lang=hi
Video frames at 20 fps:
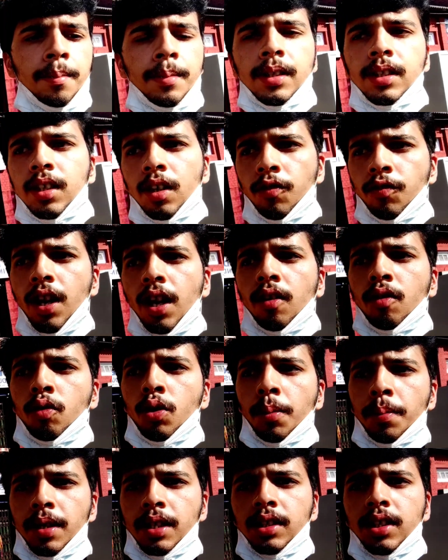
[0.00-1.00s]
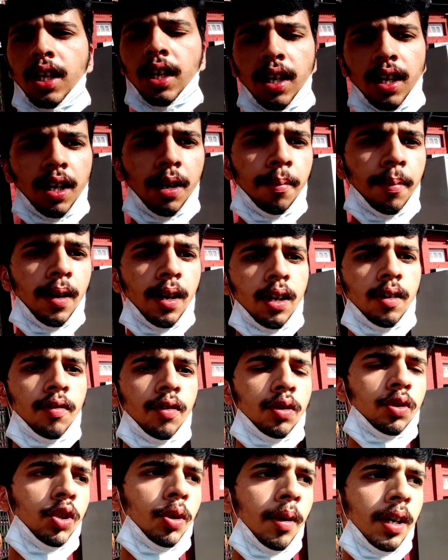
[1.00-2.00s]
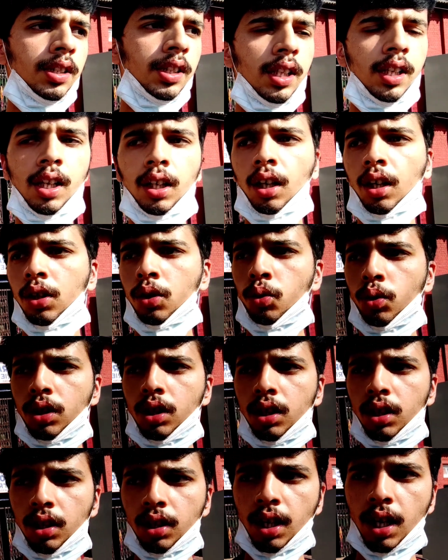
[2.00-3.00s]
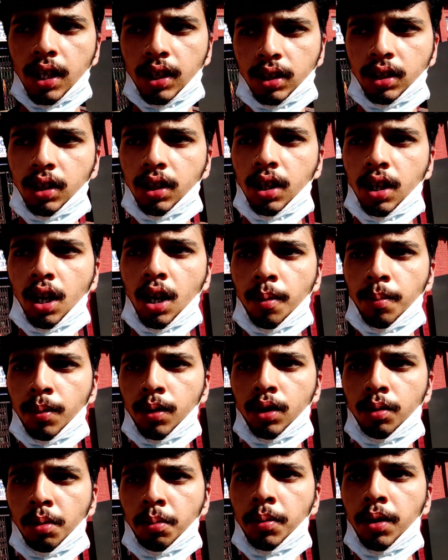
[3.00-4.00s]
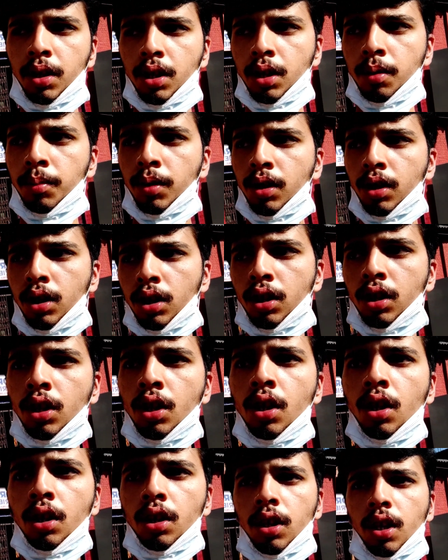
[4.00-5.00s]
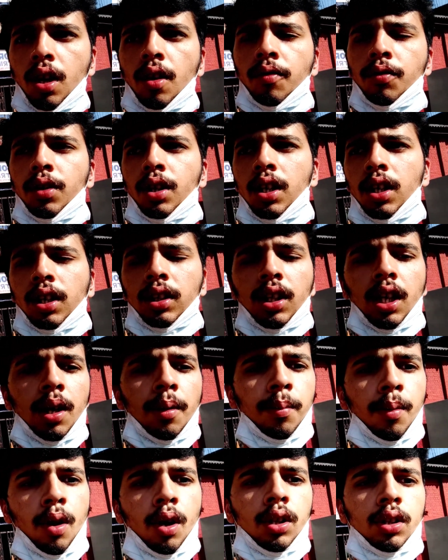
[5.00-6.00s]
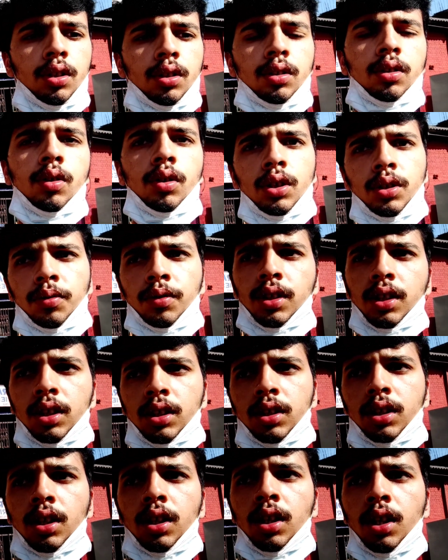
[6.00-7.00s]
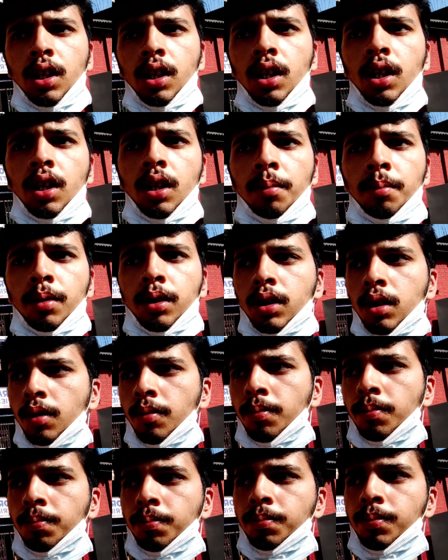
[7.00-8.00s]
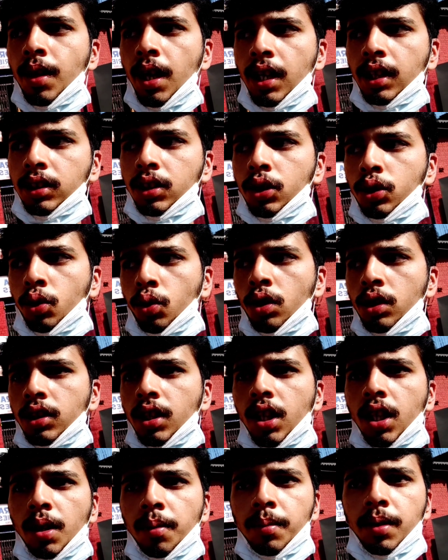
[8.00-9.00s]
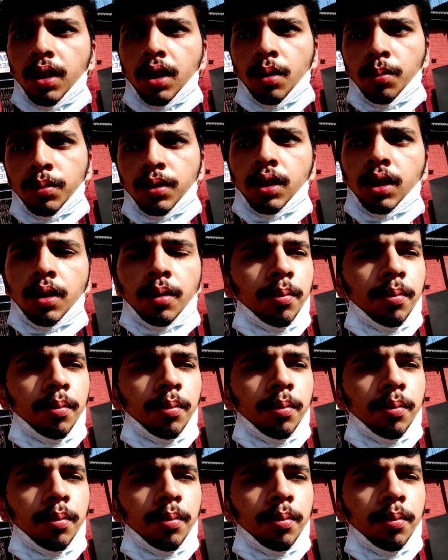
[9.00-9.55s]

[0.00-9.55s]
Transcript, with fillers: बस ये फ्लाईओवर बन जाए ना एक बार फिर उसके बाद सही रहेगा क्योंकि ये रास्ते ना यहाँ पे इनमें मिट्टी मिट्टी ट्रैफिक लगता है बहुत तो इस वजह से मतलब यहाँ से सोलन जाने में कम से